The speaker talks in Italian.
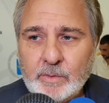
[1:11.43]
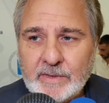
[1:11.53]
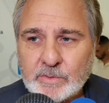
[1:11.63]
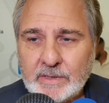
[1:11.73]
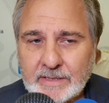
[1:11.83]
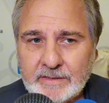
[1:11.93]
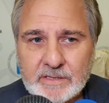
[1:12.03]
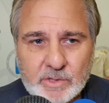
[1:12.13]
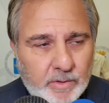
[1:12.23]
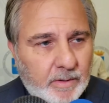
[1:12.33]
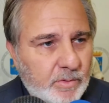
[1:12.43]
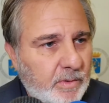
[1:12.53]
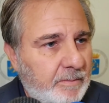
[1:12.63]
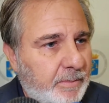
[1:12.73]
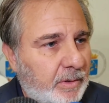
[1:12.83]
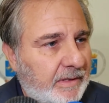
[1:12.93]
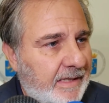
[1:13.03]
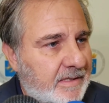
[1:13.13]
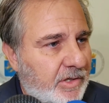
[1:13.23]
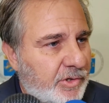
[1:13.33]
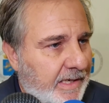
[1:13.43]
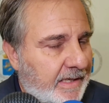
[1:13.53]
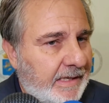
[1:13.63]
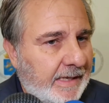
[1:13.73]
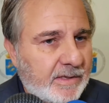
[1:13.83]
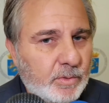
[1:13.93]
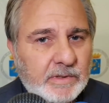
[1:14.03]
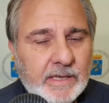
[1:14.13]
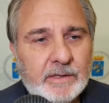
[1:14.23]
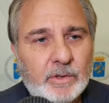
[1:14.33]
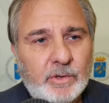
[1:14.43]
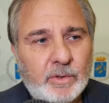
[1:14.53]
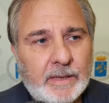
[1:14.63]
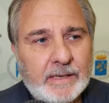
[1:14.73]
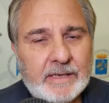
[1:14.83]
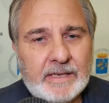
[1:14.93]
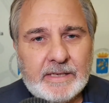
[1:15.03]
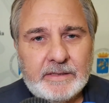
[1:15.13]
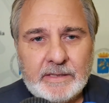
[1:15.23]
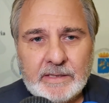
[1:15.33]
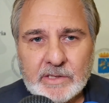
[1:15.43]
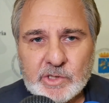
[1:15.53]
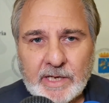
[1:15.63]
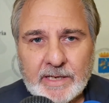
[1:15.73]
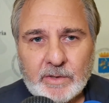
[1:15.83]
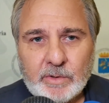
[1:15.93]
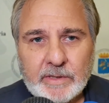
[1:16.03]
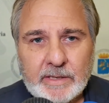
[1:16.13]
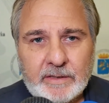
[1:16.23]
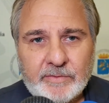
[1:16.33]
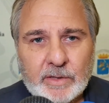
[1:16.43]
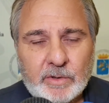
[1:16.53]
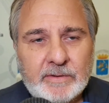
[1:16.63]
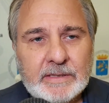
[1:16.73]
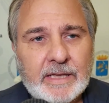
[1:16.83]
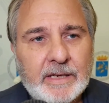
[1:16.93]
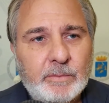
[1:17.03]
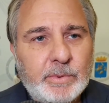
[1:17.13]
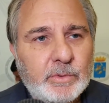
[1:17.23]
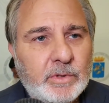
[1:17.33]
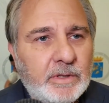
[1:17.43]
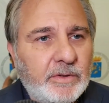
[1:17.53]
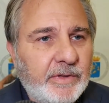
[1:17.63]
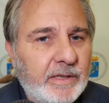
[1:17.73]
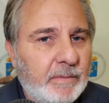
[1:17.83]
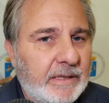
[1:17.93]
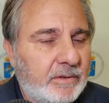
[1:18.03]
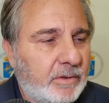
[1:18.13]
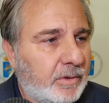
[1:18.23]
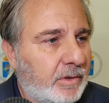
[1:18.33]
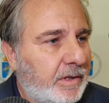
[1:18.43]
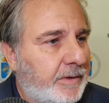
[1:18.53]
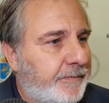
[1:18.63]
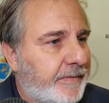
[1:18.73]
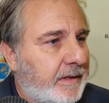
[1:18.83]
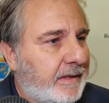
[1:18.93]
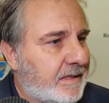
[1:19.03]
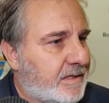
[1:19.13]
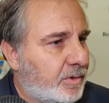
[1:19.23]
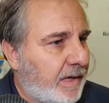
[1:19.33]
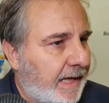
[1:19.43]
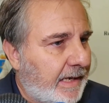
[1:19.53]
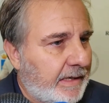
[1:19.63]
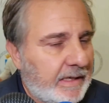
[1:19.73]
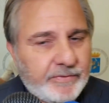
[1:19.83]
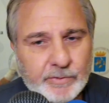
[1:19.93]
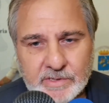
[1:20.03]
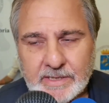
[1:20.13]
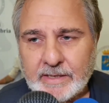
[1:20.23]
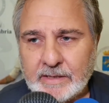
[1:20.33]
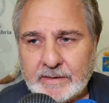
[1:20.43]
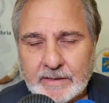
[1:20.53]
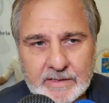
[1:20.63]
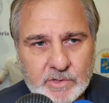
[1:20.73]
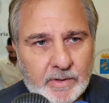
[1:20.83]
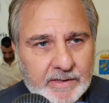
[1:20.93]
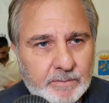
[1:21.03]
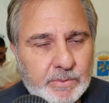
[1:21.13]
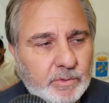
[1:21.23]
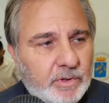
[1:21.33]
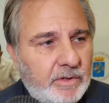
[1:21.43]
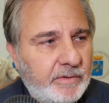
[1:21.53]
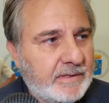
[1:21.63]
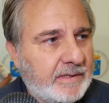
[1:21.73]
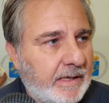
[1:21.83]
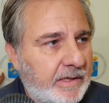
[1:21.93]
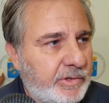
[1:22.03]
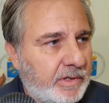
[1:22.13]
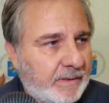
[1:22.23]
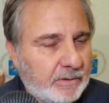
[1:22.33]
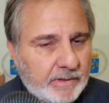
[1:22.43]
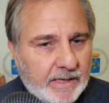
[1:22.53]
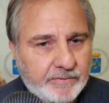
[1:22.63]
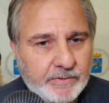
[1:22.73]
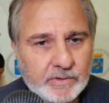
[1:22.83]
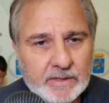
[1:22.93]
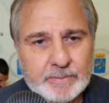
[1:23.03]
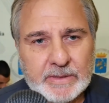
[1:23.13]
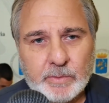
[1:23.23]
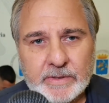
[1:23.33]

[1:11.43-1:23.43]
una sua tradizione, una sua importanza già radicata sul territorio, ma di rilanciarlo e di farlo diventare un punto di riferimento nazionale e forse anche internazionale da un punto di vista cinematografico ed è per